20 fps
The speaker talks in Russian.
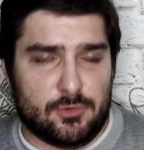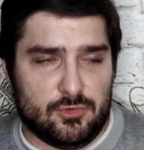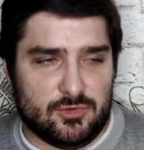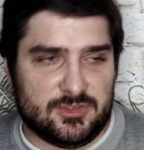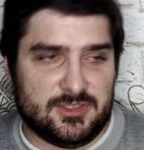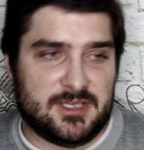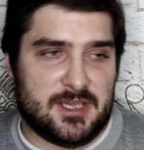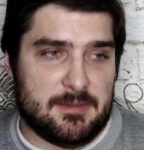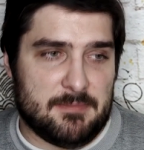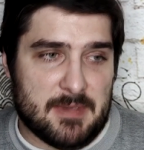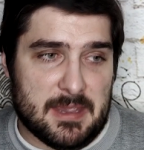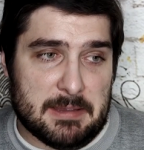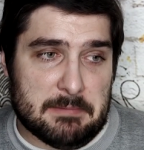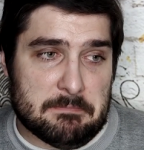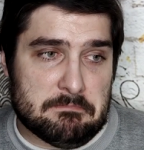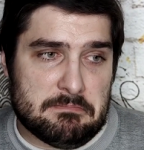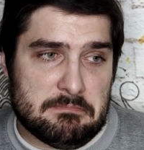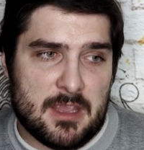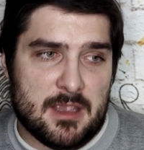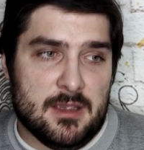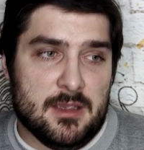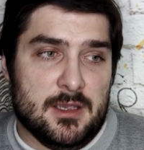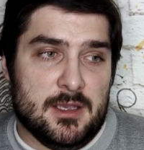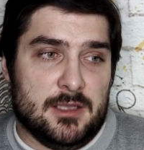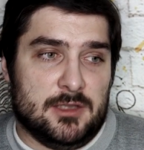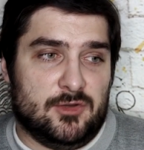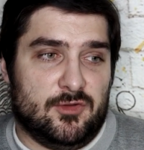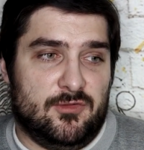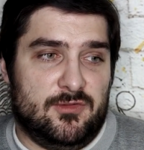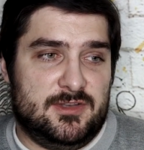русскими»
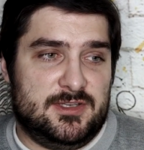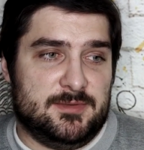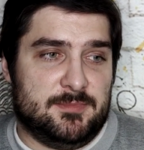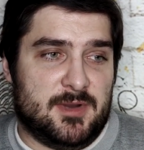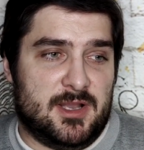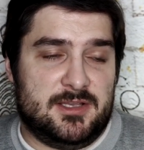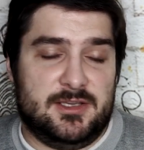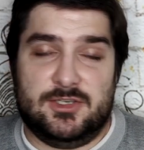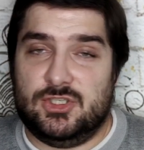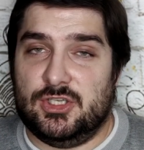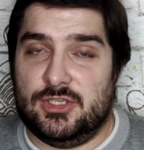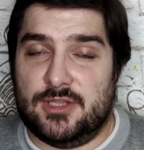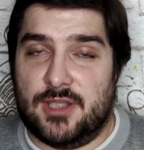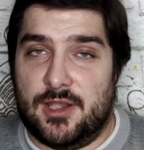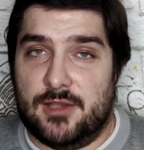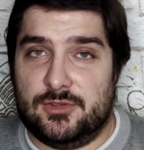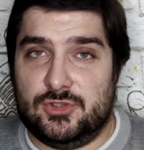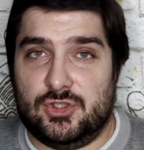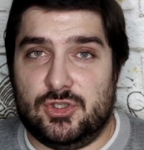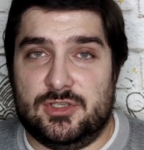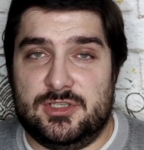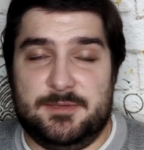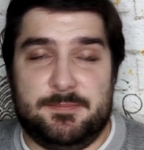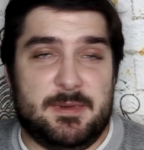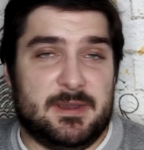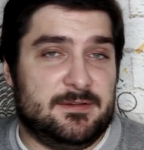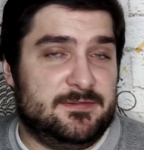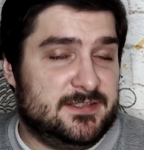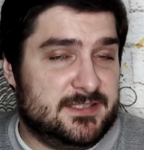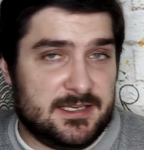но, видимо, они считают, что
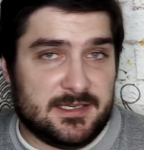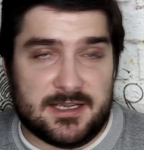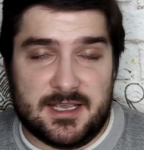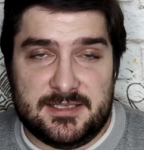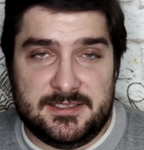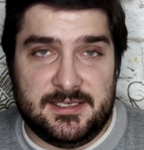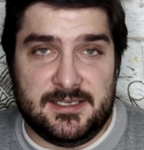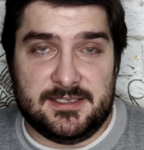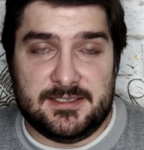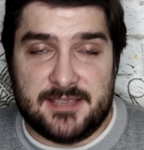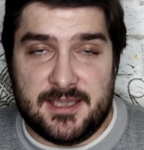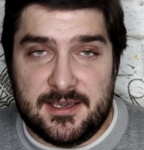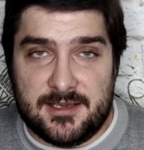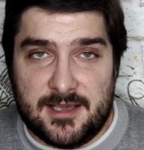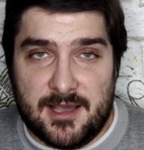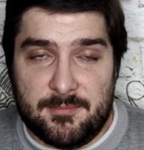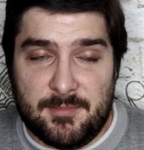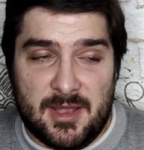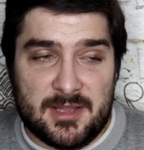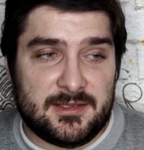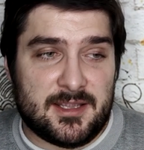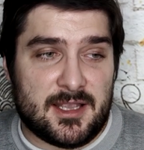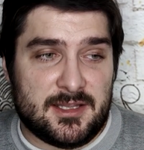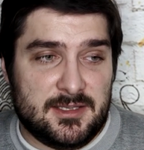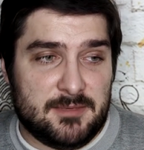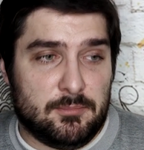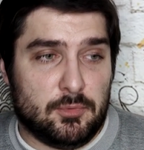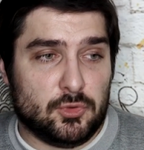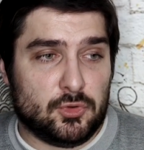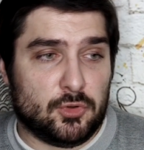теперь все российские команды
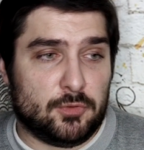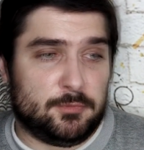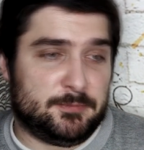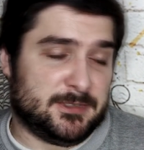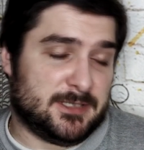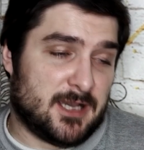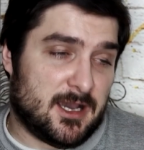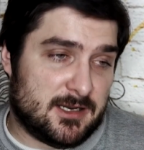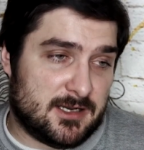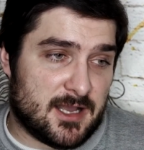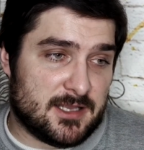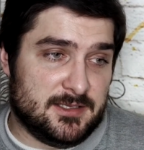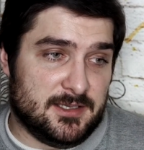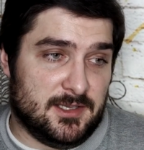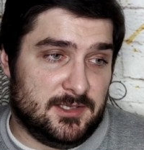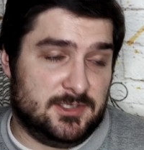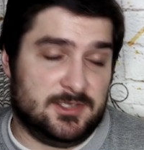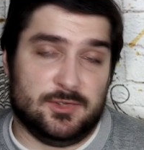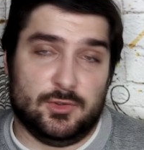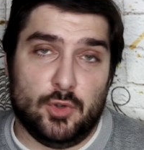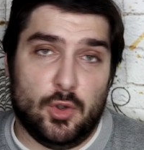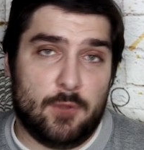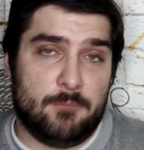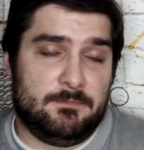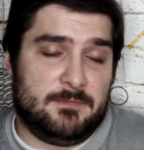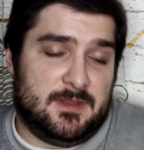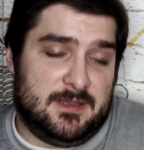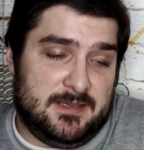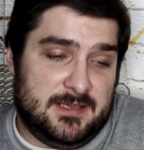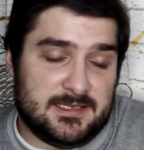они будут проходить.
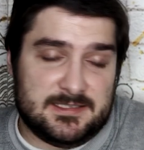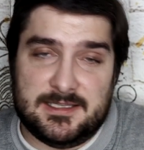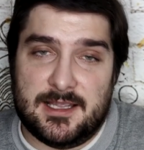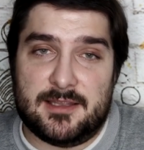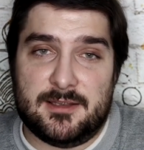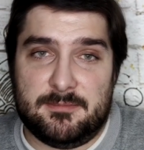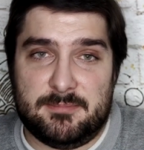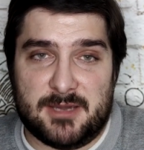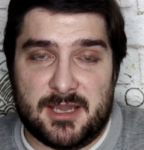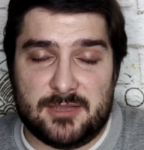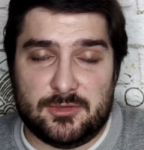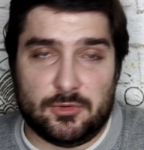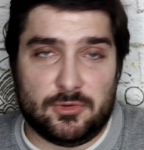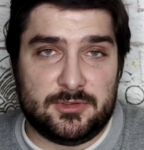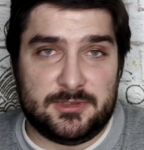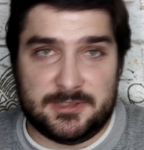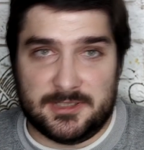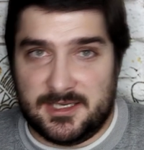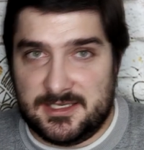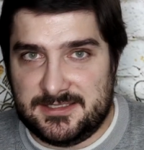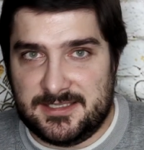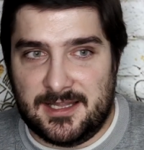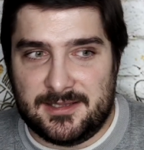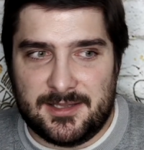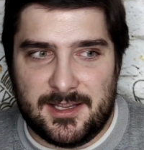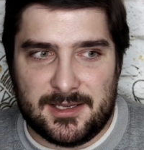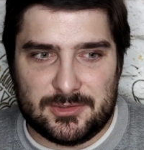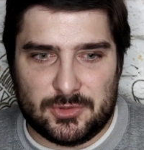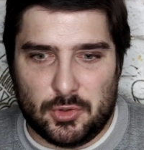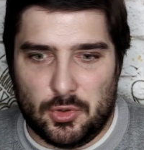Но если они пройдут
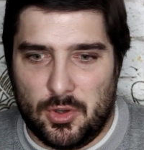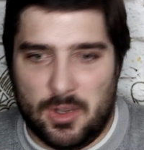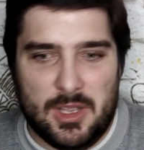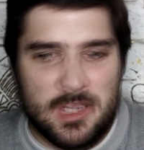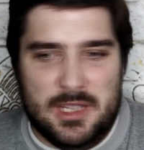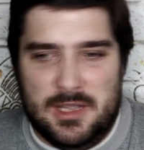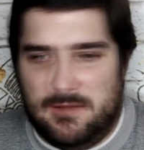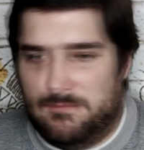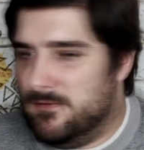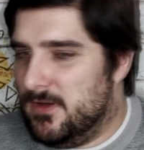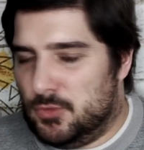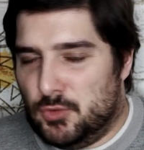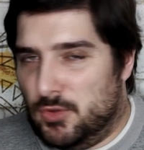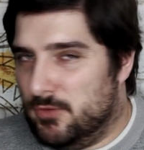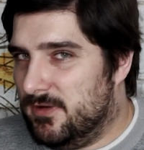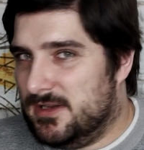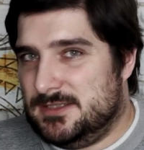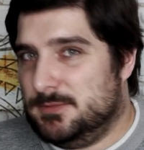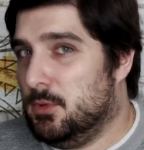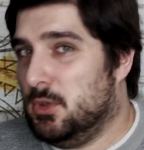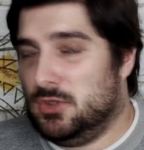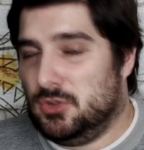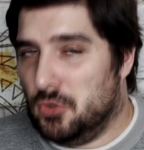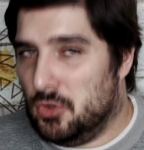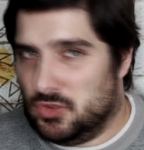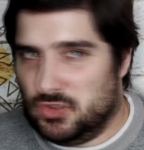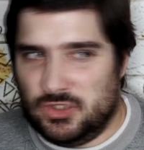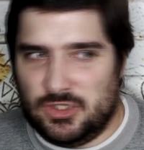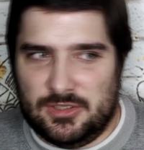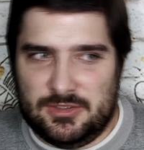Краснодар, то в 1-8
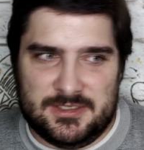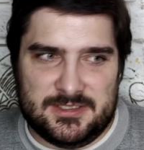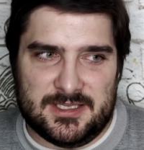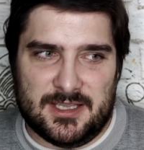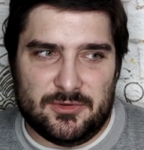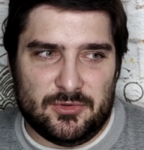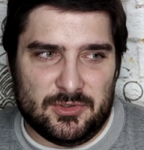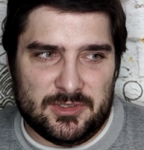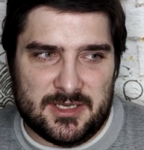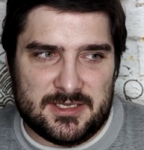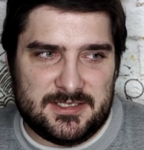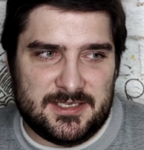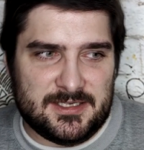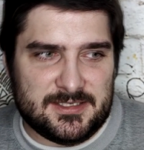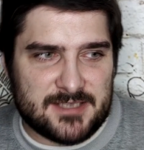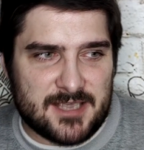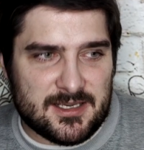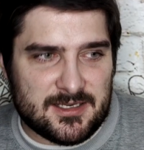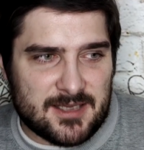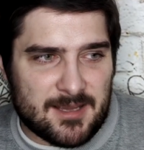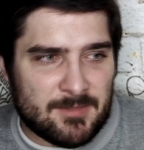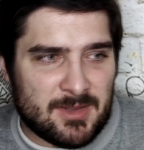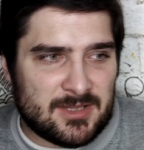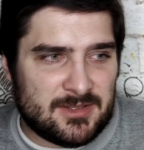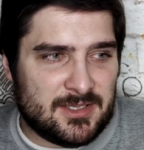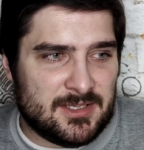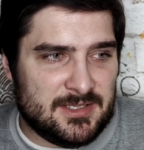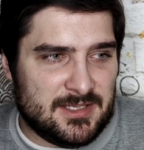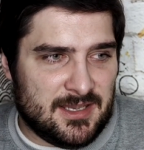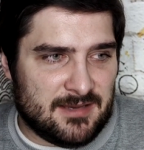точно ни с одной российской
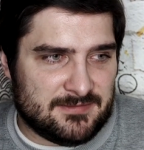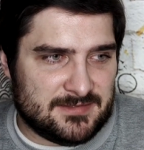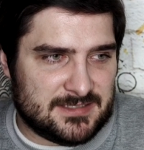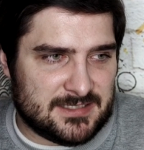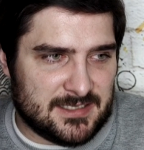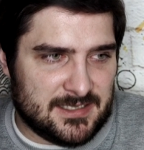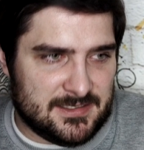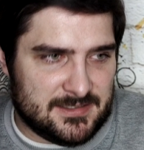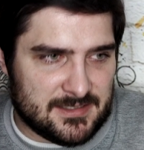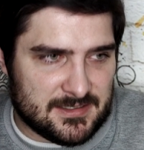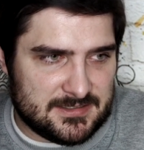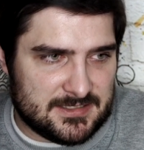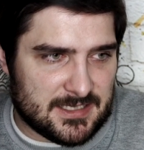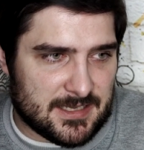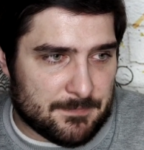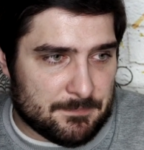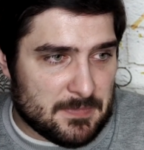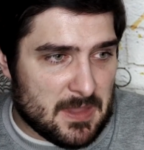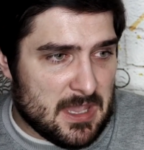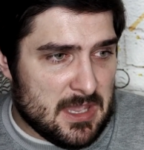командой не встретятся.